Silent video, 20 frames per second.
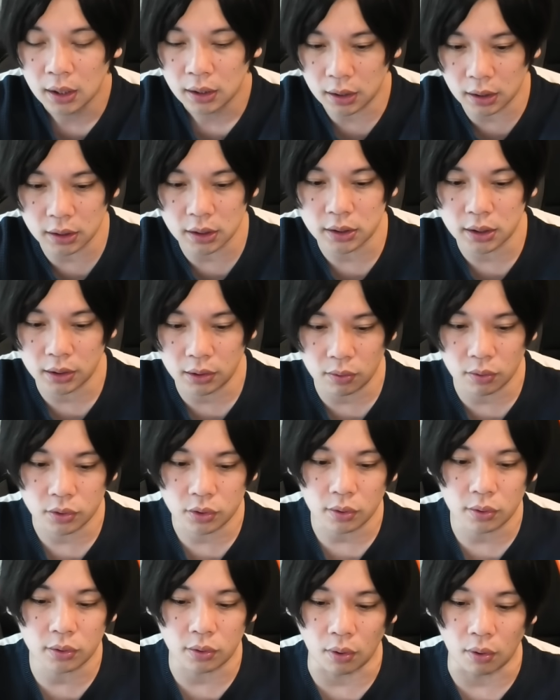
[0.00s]
なんですけど、
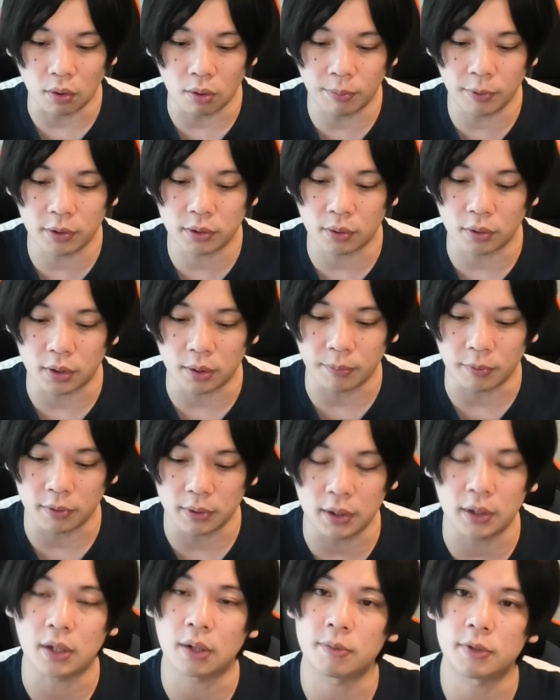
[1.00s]
ちょっと覚えておいても
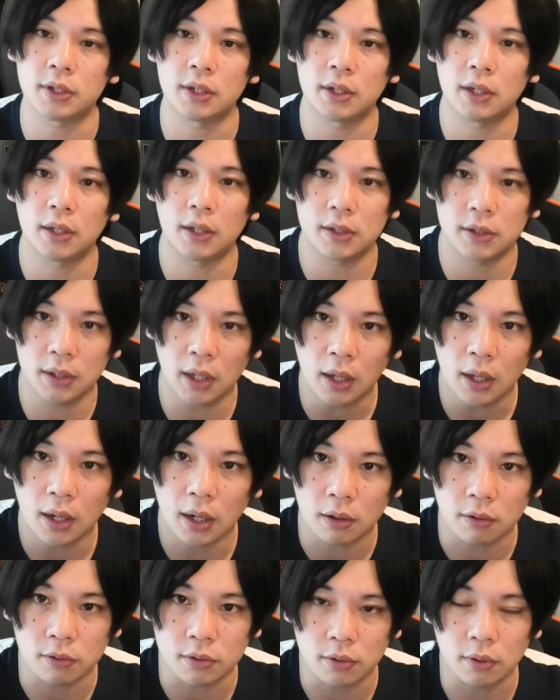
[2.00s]
いいかもしれないですね。
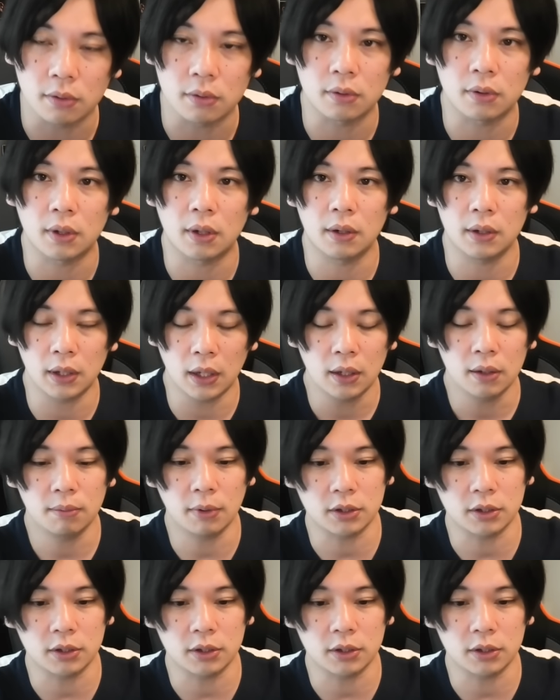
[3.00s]
アロンズロットとかね。